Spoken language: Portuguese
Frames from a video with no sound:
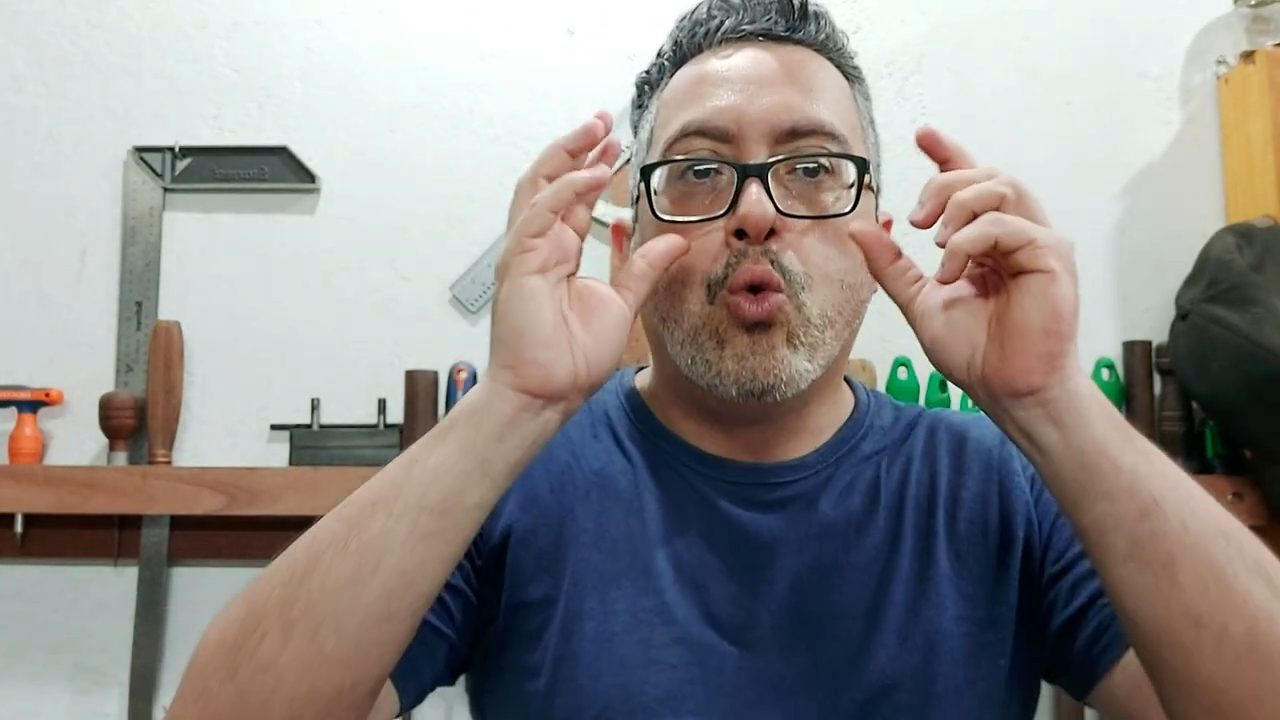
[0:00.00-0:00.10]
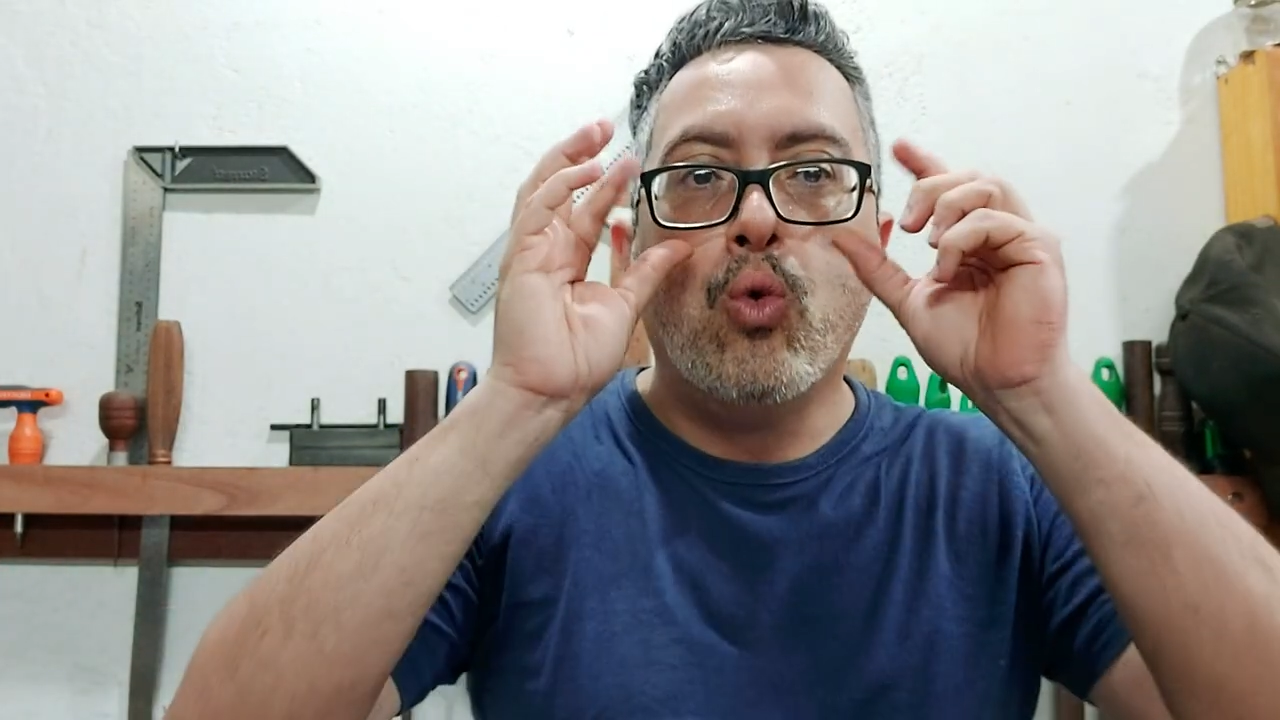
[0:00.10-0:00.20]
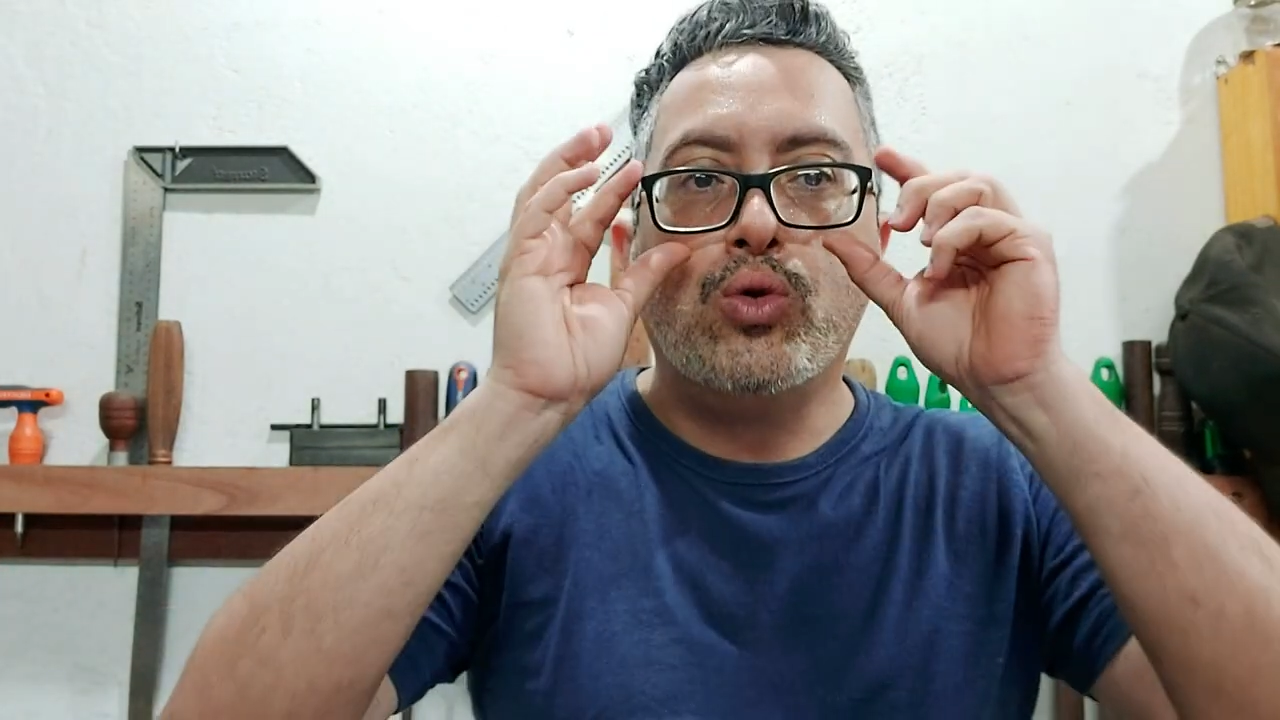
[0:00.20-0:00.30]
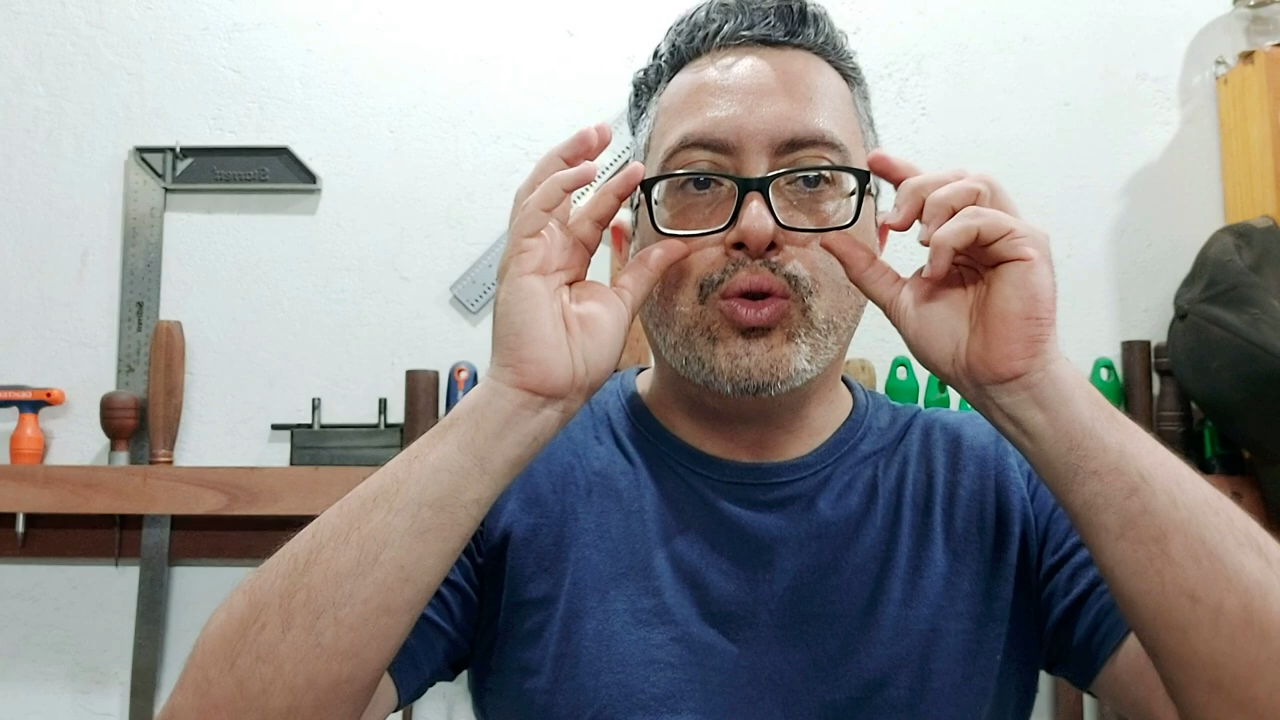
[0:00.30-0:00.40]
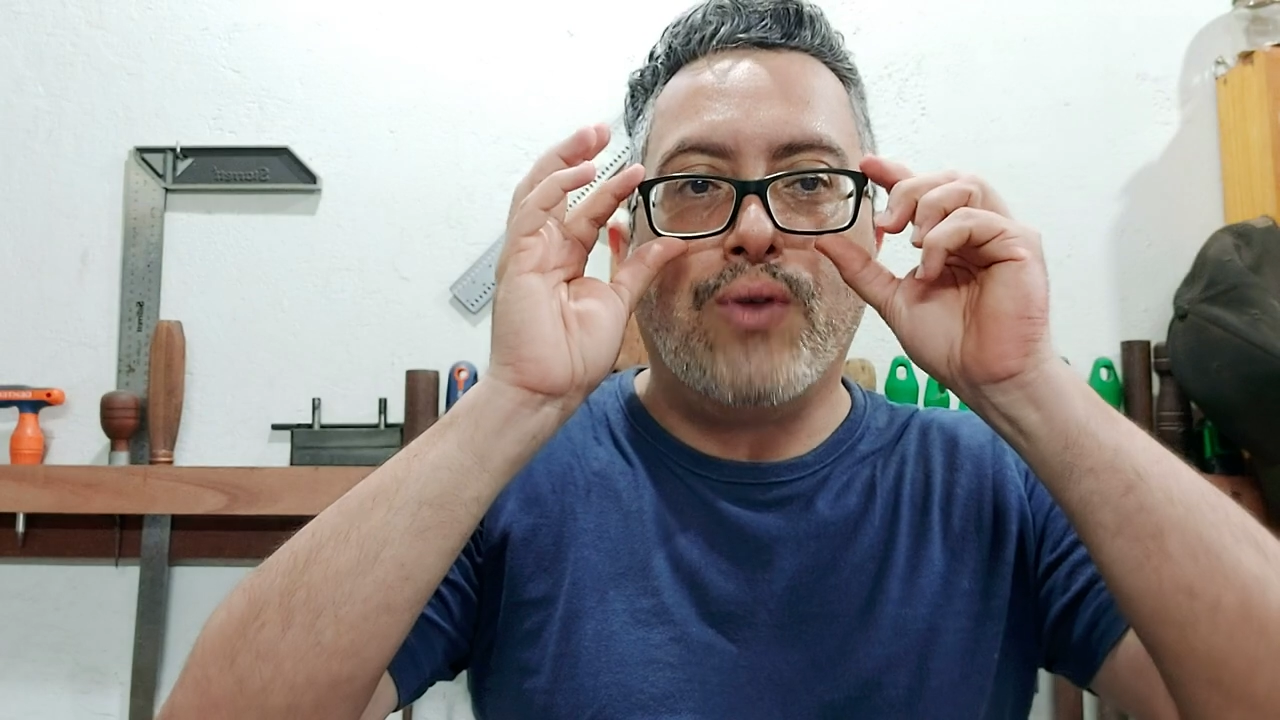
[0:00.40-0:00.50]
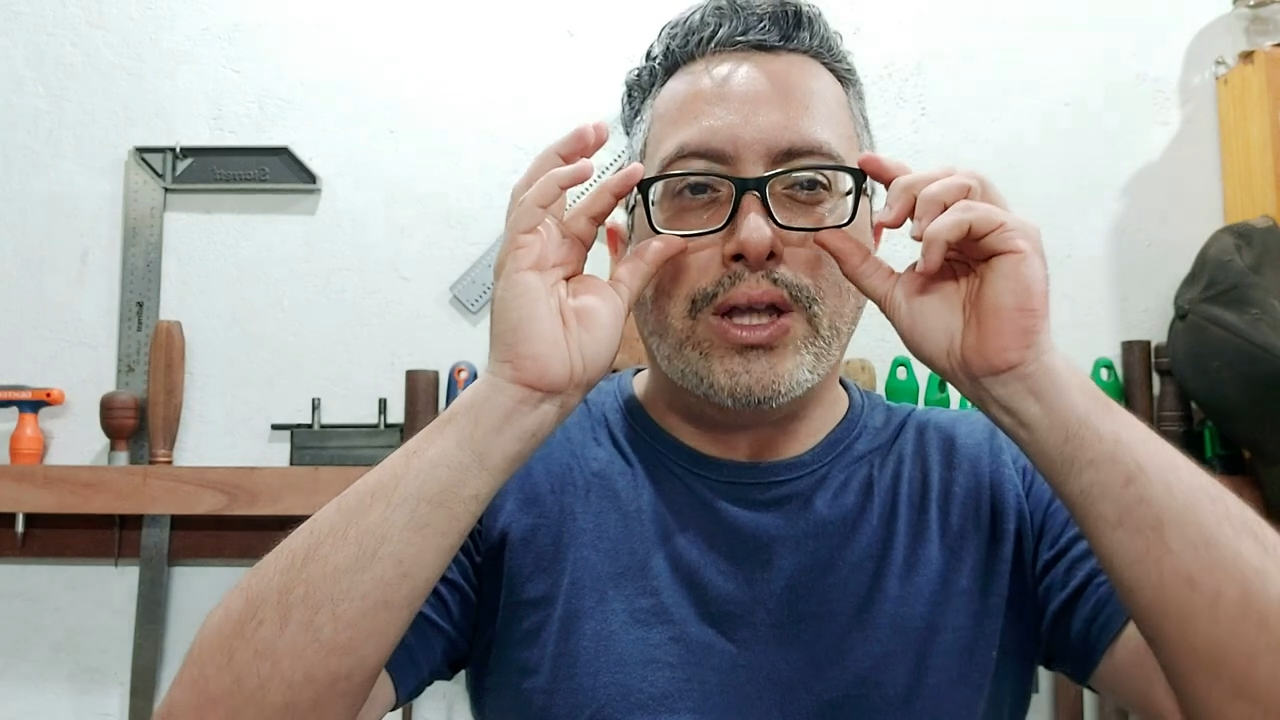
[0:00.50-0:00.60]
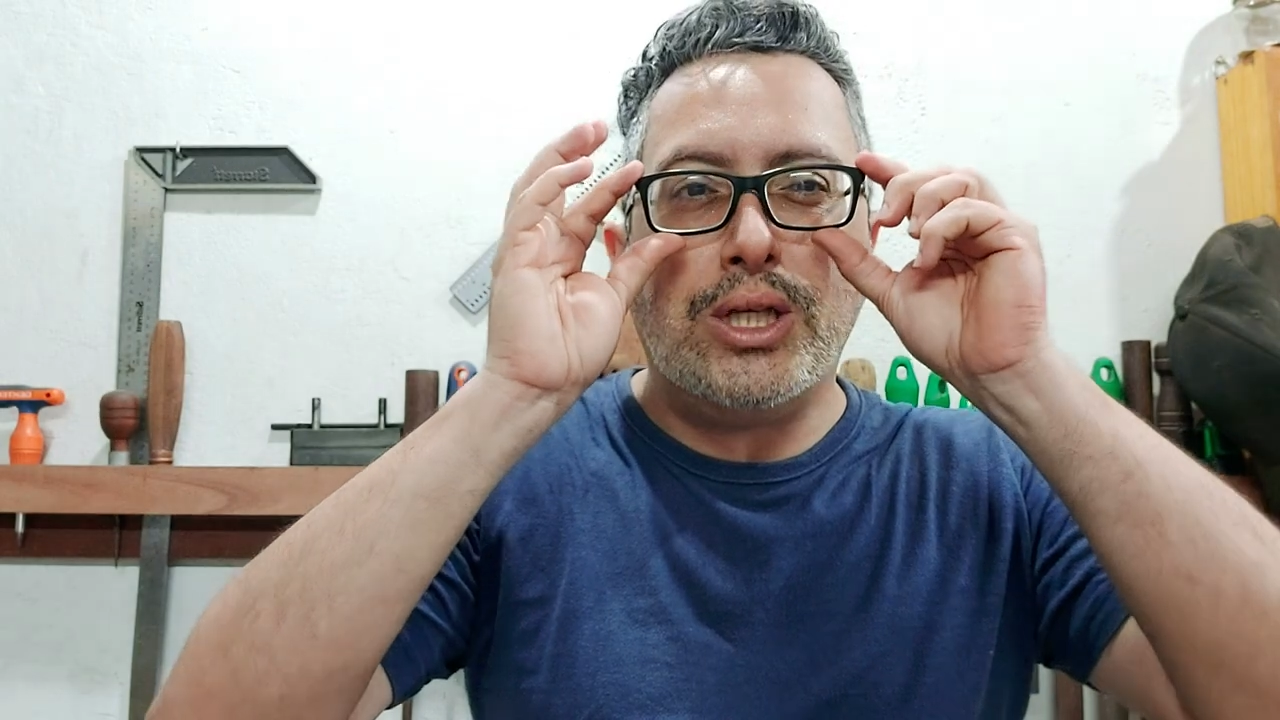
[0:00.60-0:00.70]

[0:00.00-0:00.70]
O curso vai